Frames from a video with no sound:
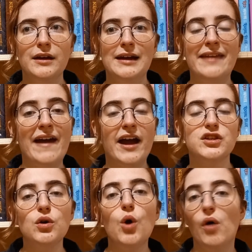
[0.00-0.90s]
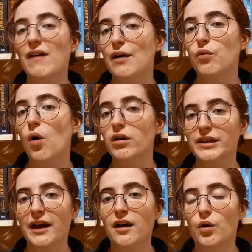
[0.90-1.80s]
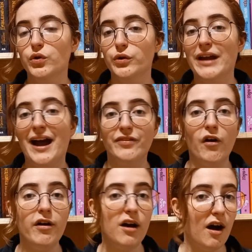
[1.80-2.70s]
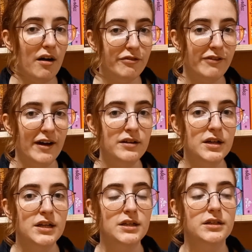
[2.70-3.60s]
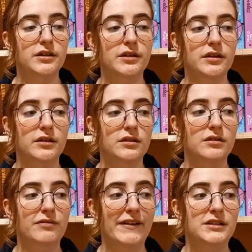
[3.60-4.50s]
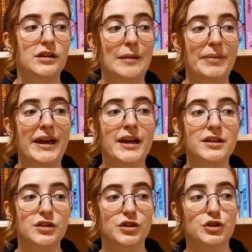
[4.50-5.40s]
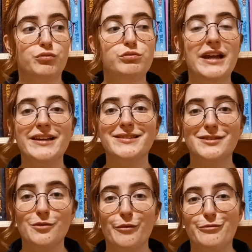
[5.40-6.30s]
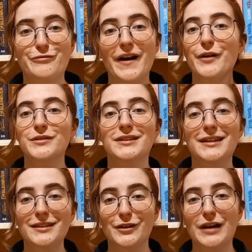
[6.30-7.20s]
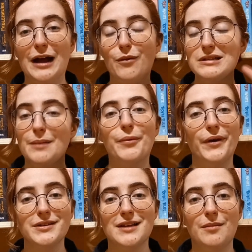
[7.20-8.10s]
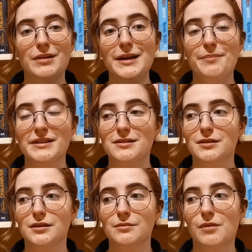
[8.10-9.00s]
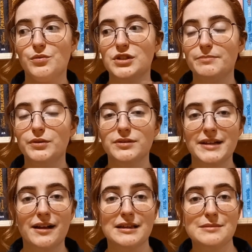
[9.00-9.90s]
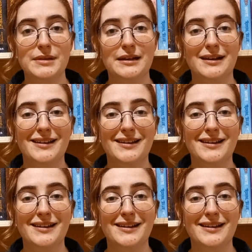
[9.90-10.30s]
la narration qu'on va avoir quand on a un narrateur enfant. Euh, fait que là, après, euh, je vous laisse euh, vous faire une idée de à quoi ça peut ressembler parce que, bon, j'ai pas 56 000